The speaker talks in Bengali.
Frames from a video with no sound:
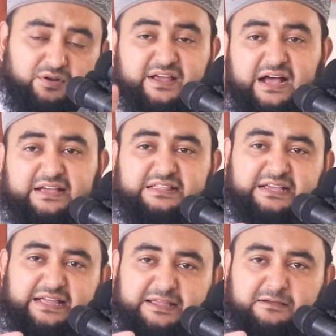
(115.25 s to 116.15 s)
অনেক আগে
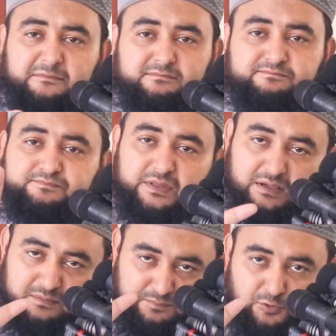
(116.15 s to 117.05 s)
থেকেই
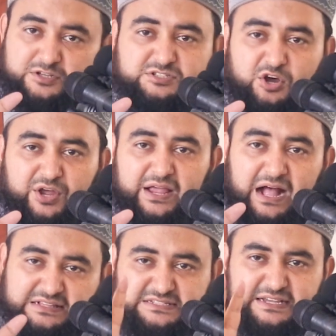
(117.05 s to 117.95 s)
পরিচয়
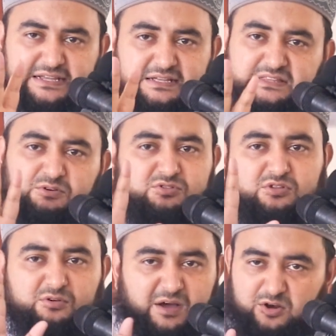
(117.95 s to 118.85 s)
আছে তিনি
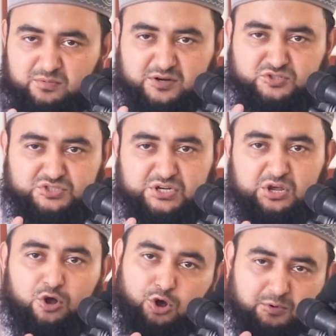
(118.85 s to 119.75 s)
অত্যন্ত ভালো মানুষ
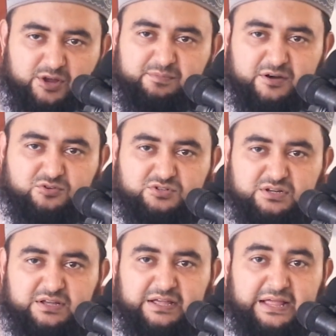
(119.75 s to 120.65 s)
অময়িক মানুষ
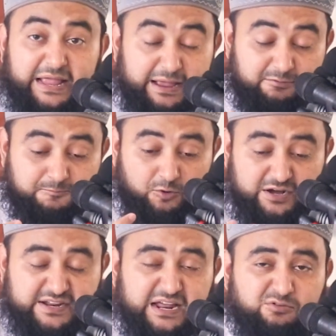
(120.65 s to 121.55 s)
এবং
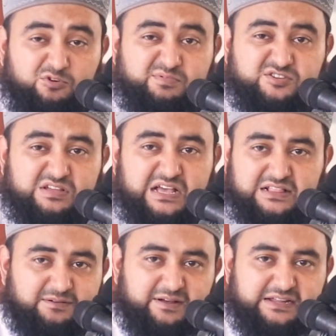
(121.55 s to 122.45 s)
পলিটিক্যাল কোনো বিষয়
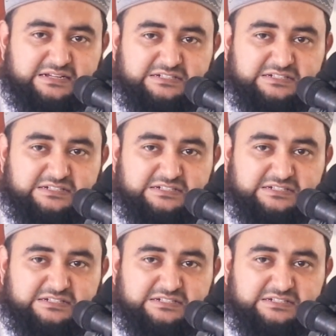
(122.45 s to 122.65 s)
থাকতে পারে